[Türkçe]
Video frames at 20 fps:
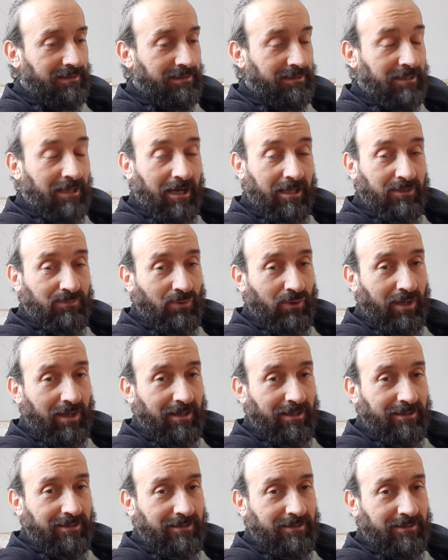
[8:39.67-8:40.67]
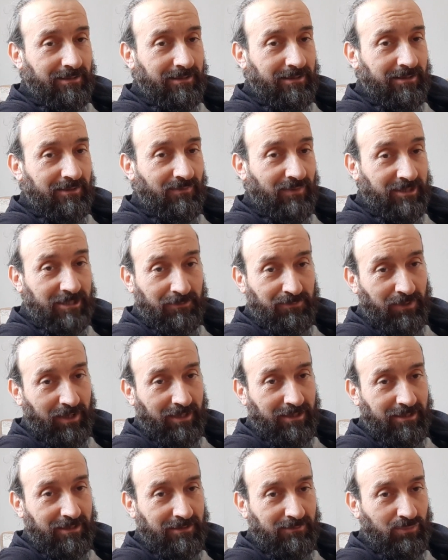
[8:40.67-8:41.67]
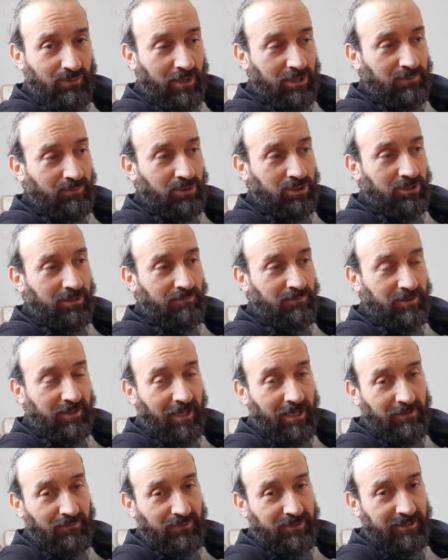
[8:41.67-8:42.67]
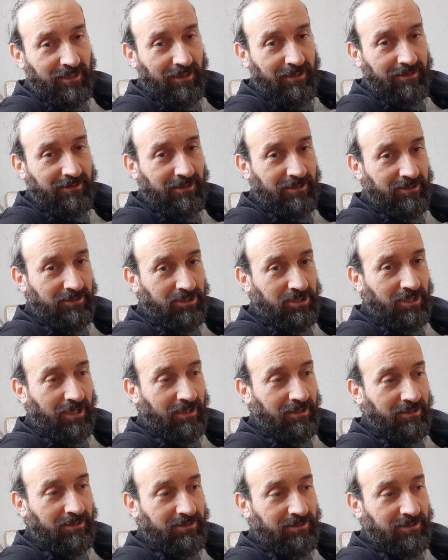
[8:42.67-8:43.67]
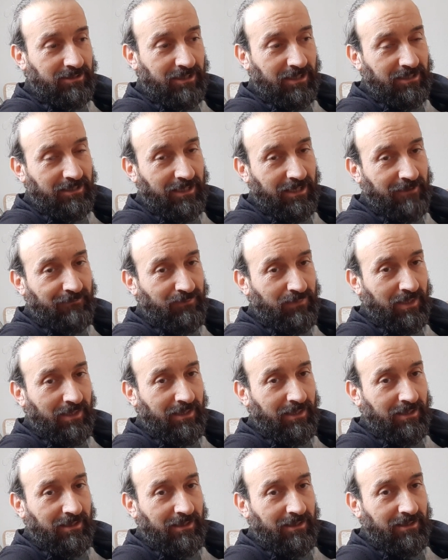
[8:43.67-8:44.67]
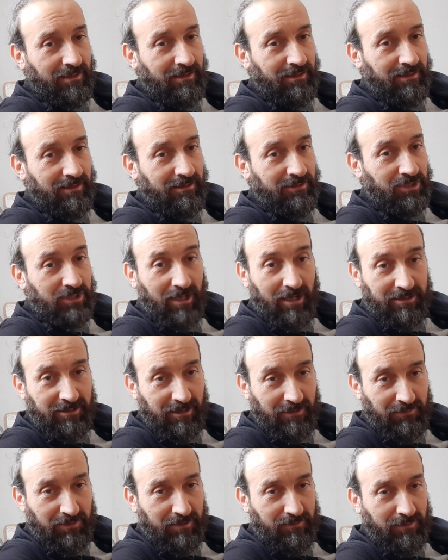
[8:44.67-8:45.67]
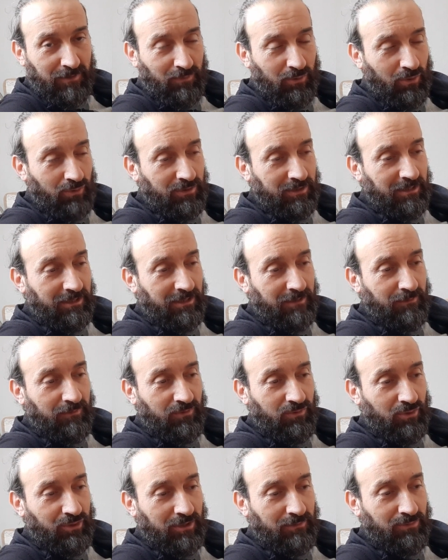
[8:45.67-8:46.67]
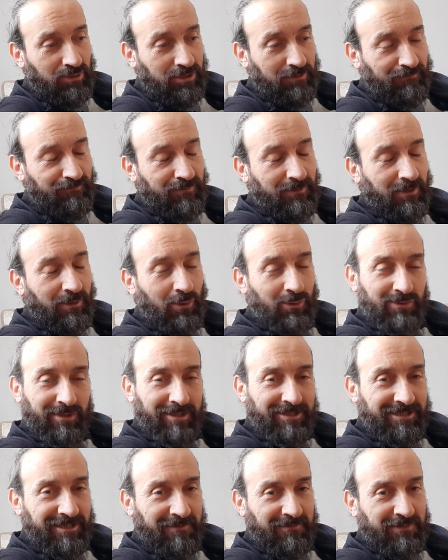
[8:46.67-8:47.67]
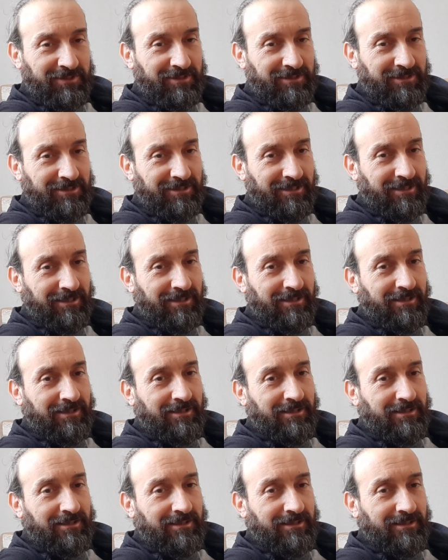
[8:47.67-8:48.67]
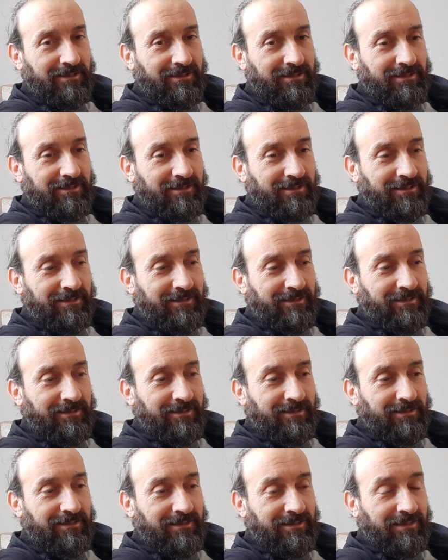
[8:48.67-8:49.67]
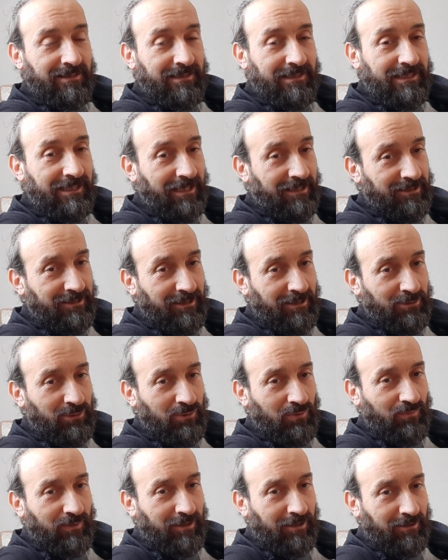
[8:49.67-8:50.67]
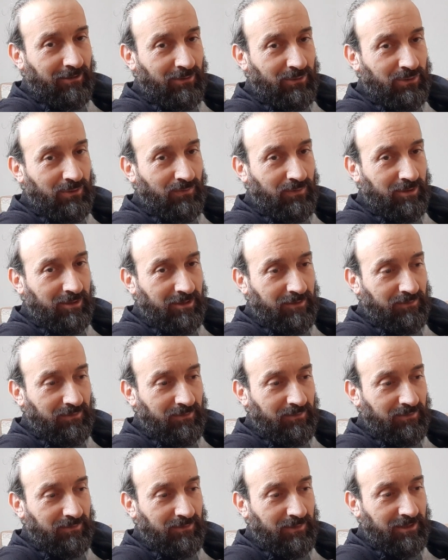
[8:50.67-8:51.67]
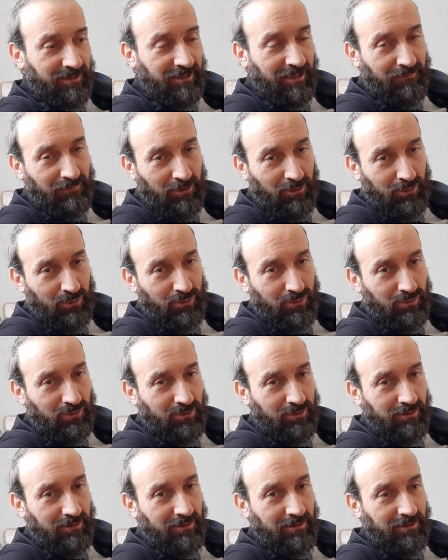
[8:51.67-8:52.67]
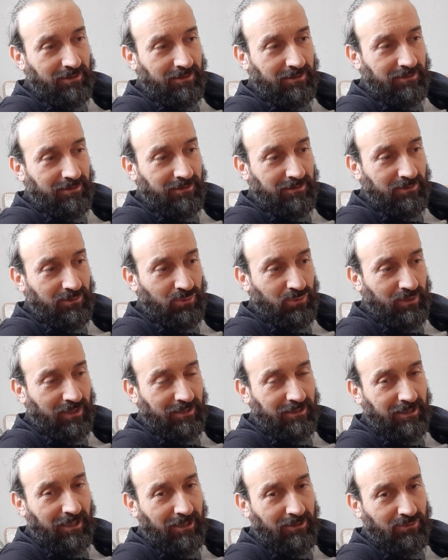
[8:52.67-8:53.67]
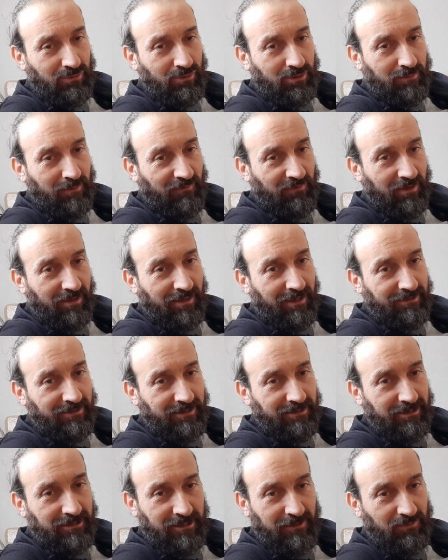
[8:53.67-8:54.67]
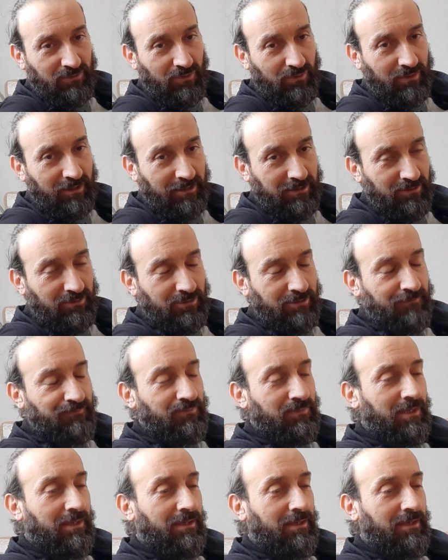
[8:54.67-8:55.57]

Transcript: yağlı boya ve sprey bulaşmış bir elbise nasıl çıkartılır tinerle çıkartılabilir mi? Bu konuyla ilgili bir video çekmiştim. Onu da izleyebilirsiniz. Eee diğer izolasyon ve dekorasyon videolarımızdan biliyorsunuz. E, sürekli yayınlıyorum. Haftada neredeyse iki video yayınlıyorum.